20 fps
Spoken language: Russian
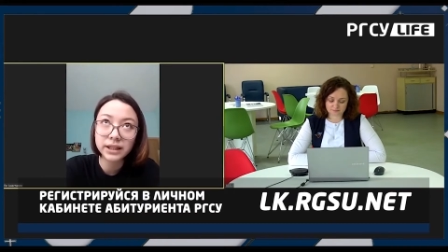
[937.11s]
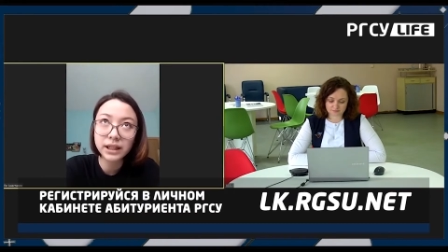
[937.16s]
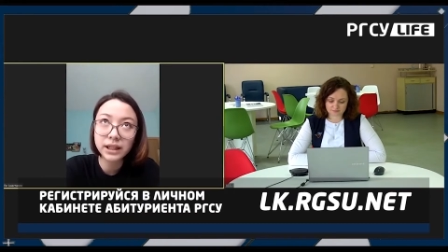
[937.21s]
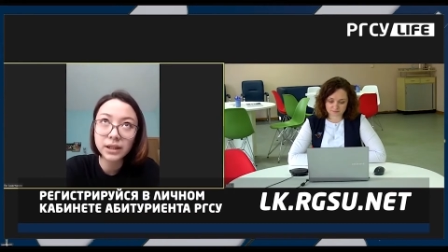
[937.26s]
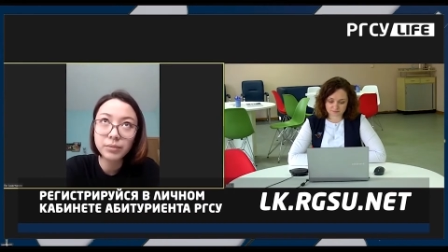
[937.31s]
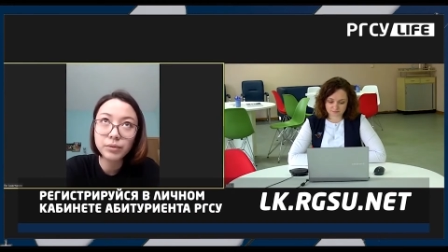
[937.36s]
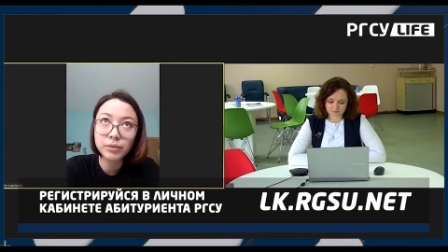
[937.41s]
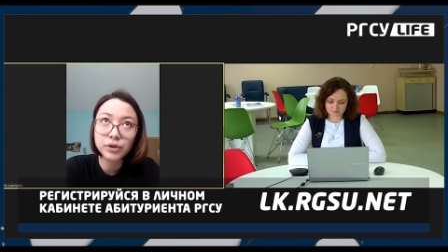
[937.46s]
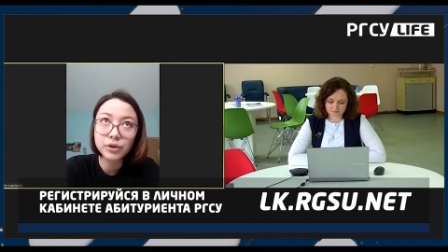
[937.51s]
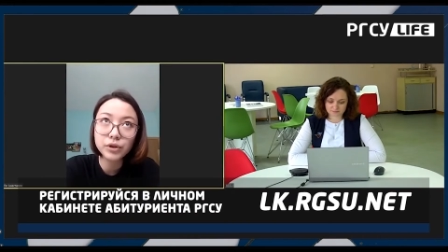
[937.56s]
для
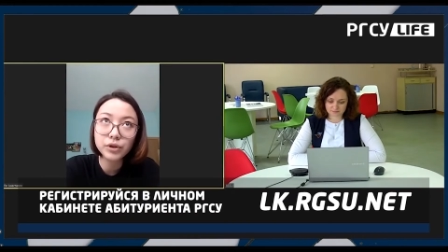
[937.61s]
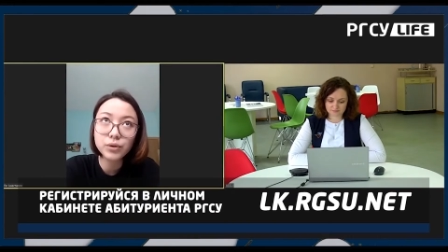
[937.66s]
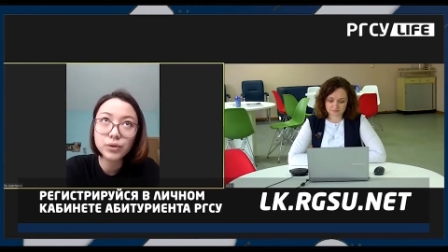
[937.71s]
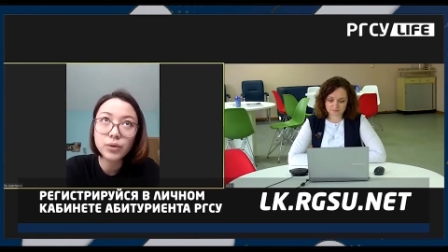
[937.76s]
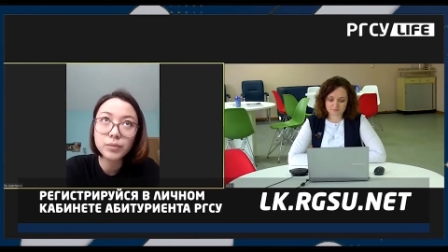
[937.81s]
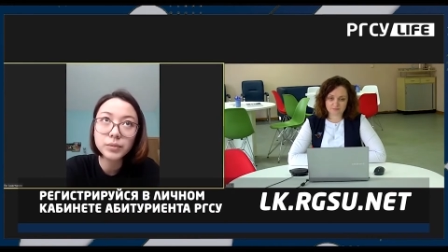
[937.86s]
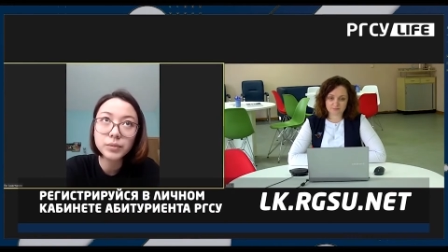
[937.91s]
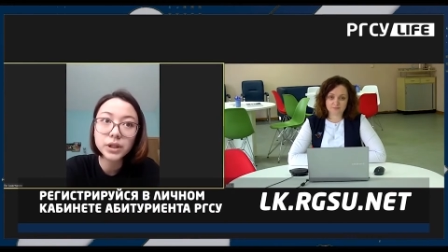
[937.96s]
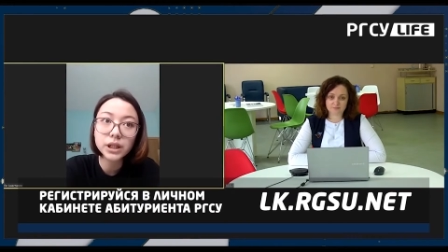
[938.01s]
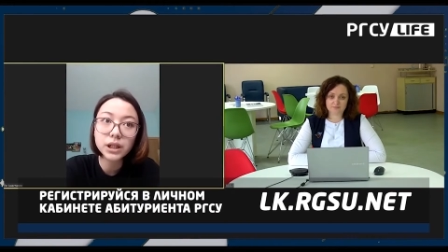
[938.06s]

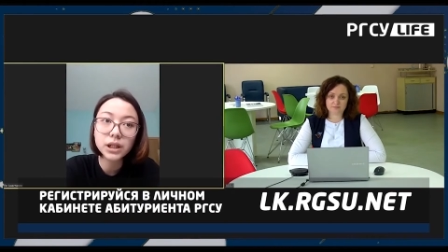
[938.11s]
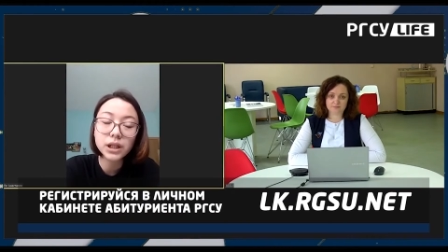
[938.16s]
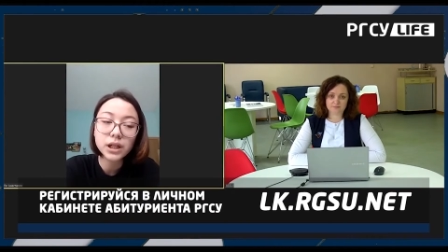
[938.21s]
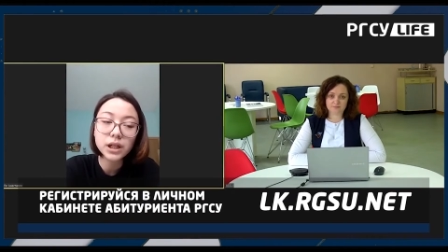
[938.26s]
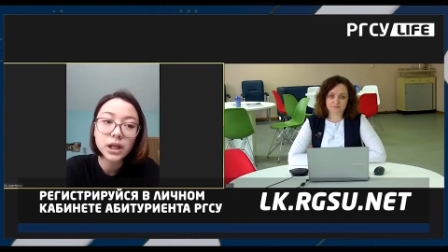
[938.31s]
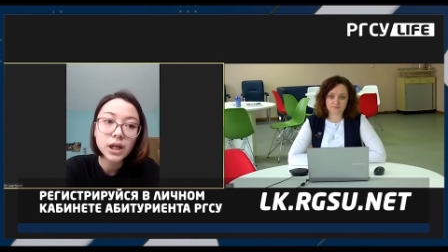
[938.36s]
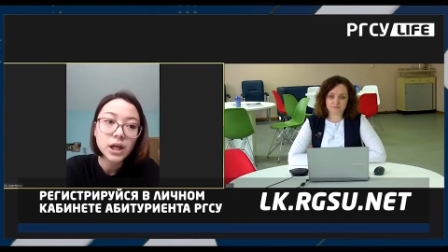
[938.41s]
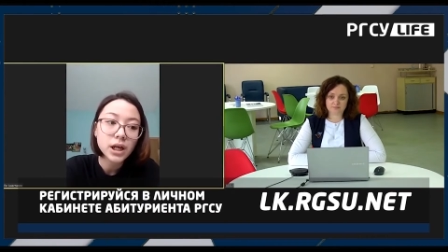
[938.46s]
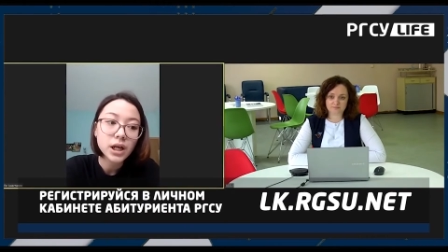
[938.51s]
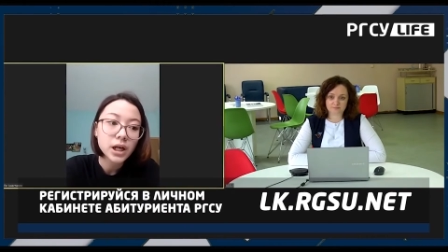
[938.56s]
бездомных
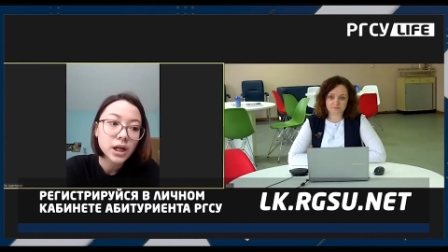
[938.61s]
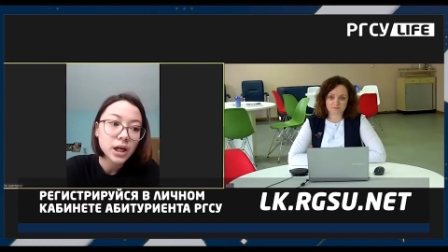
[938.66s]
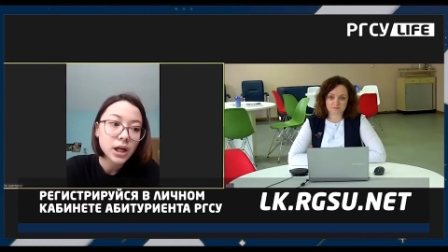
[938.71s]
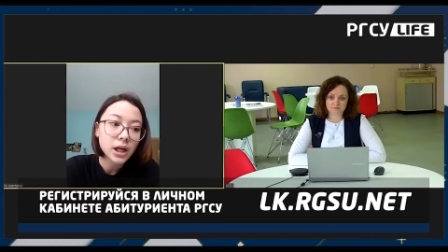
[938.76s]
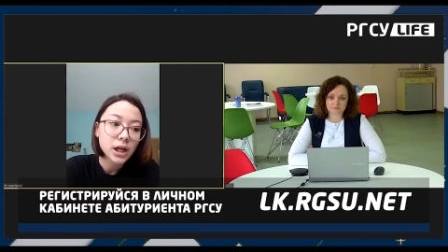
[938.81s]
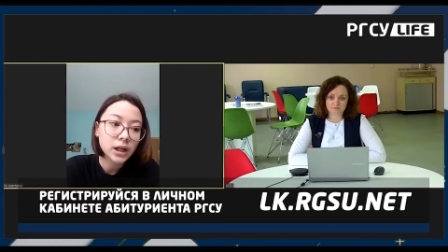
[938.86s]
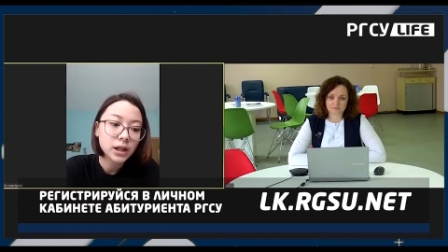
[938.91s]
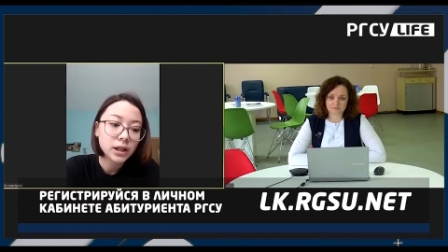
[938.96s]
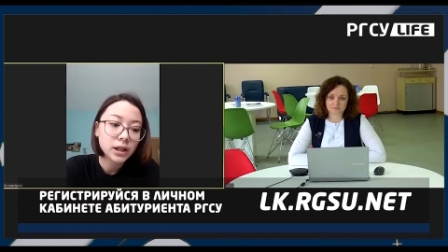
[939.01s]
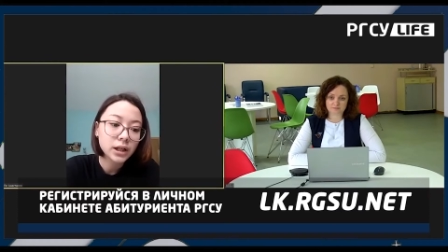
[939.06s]

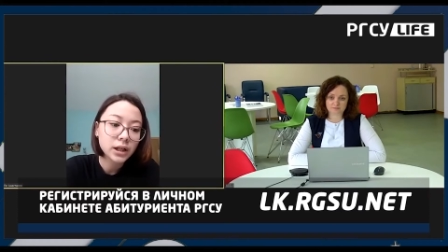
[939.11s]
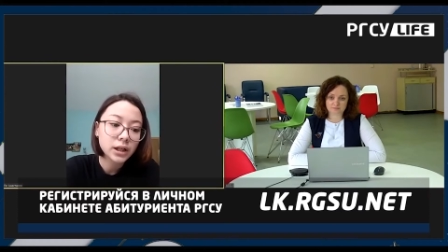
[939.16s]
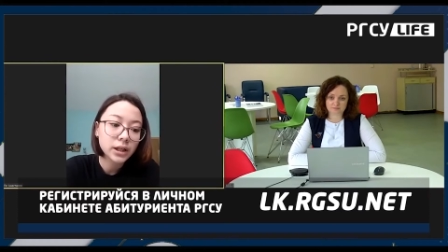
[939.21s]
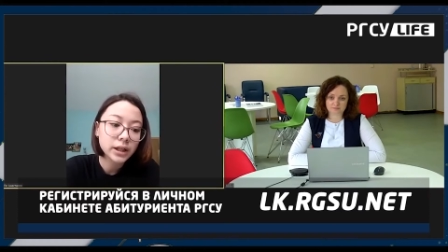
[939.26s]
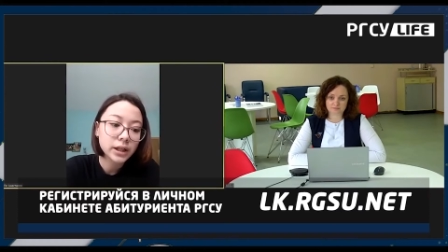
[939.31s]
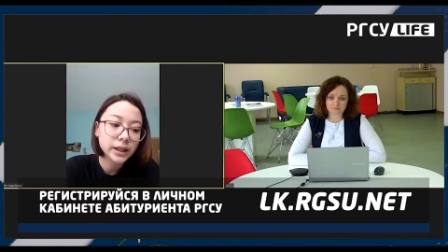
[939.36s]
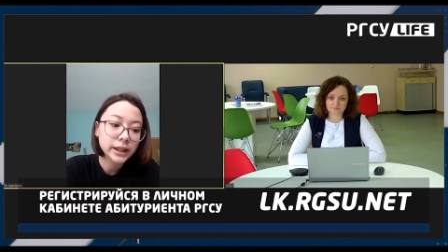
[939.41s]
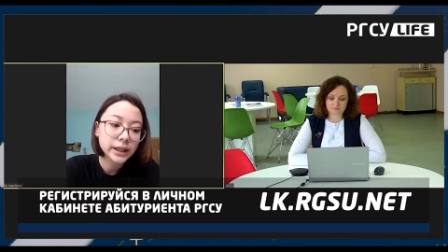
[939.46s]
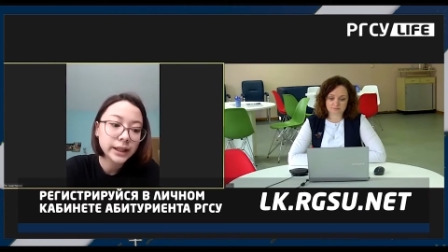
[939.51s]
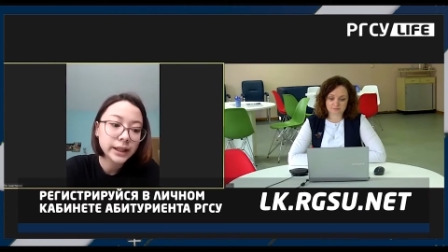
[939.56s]

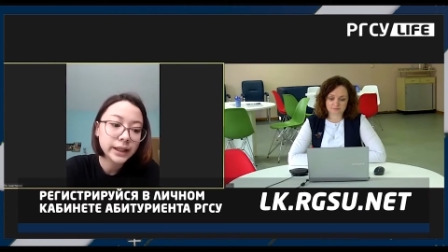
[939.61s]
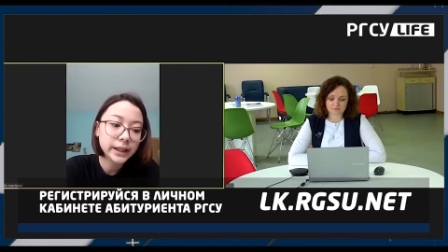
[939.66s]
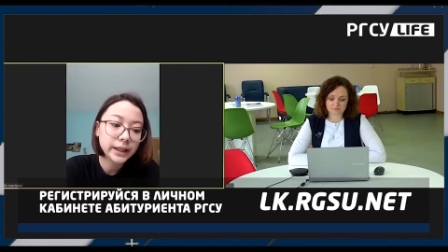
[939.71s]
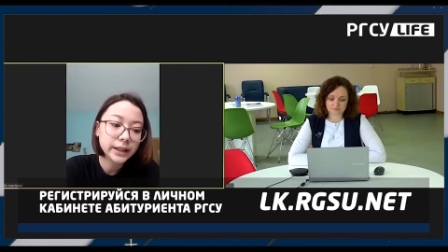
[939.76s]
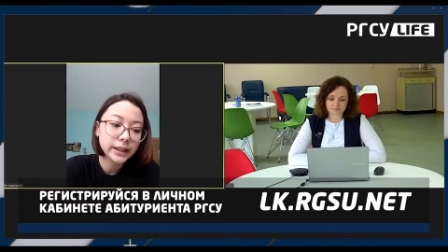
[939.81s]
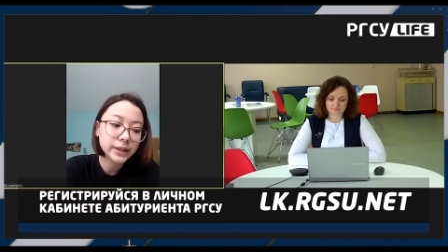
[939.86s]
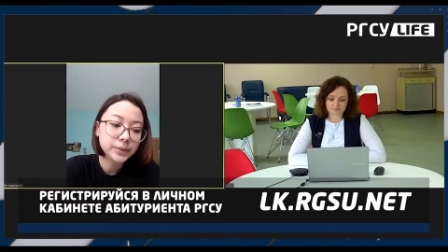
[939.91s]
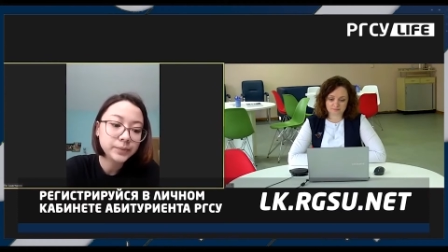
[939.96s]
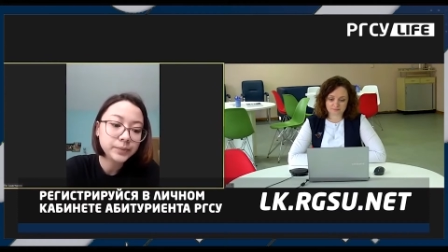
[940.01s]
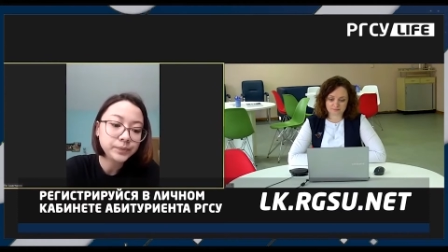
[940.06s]

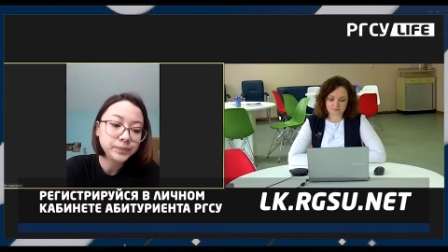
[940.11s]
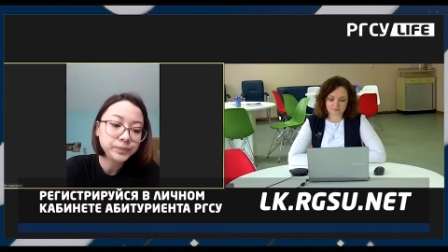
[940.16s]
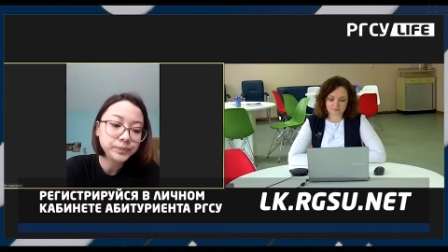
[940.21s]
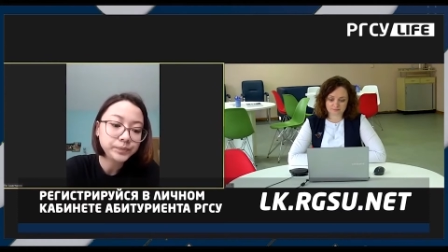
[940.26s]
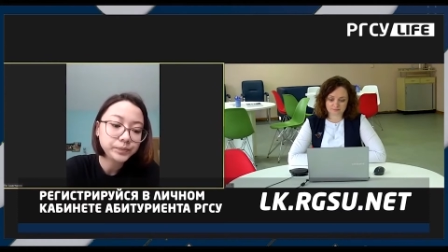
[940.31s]
и